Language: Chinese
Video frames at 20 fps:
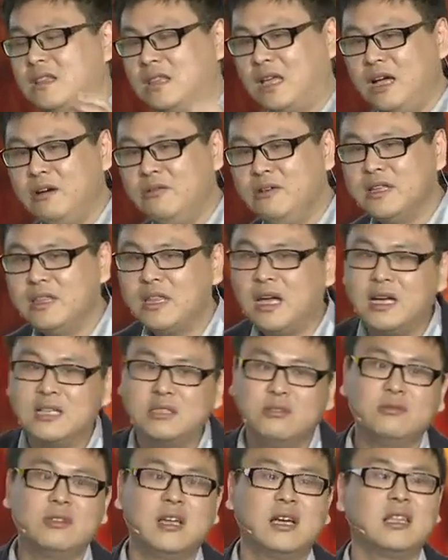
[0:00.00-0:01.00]
他会拿
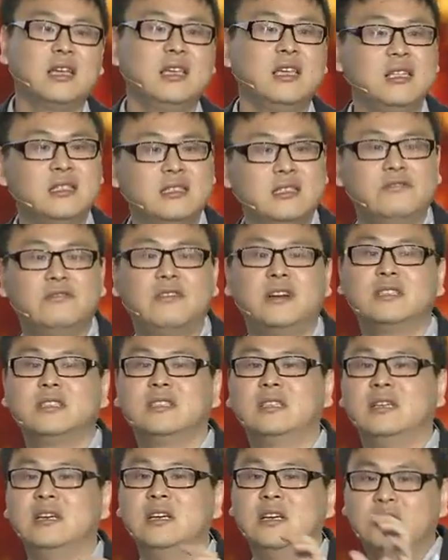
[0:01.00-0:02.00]
出他的验证方
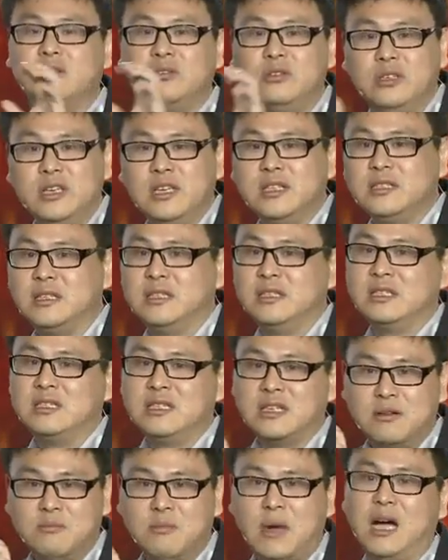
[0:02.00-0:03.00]
式去验证
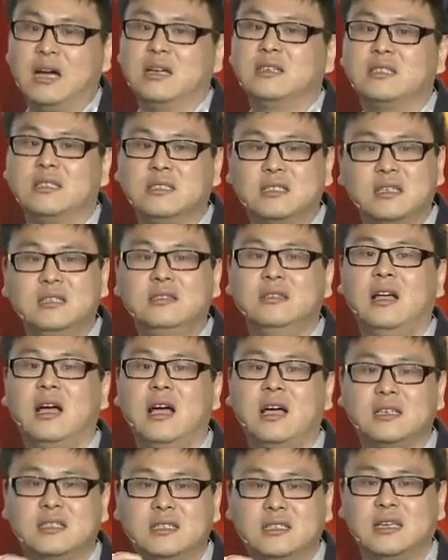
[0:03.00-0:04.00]
这个码是真
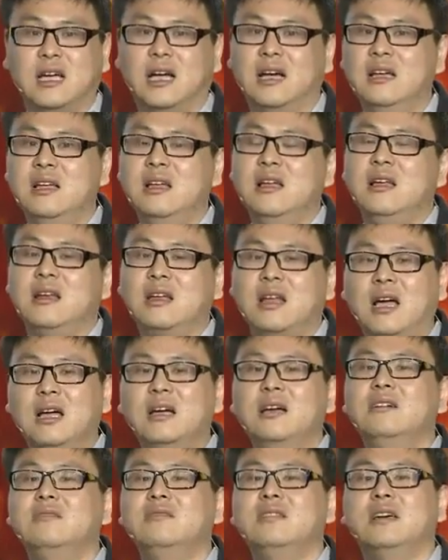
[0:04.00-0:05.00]
还是假，
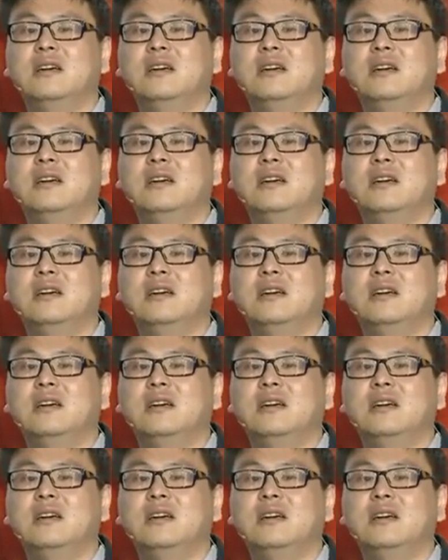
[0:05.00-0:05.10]
然后